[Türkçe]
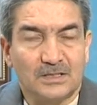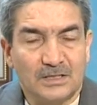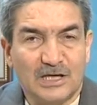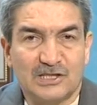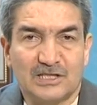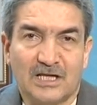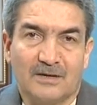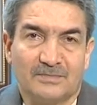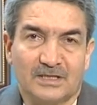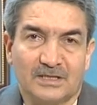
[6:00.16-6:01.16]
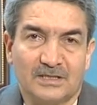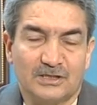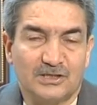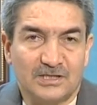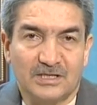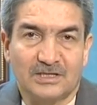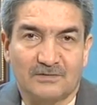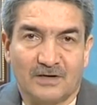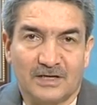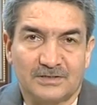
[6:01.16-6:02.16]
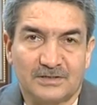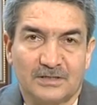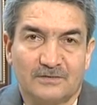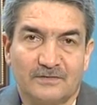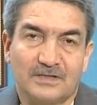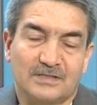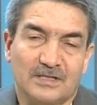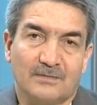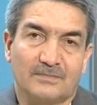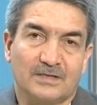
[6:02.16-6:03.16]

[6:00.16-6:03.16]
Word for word: eskiden beri sihir var ve eskiden beri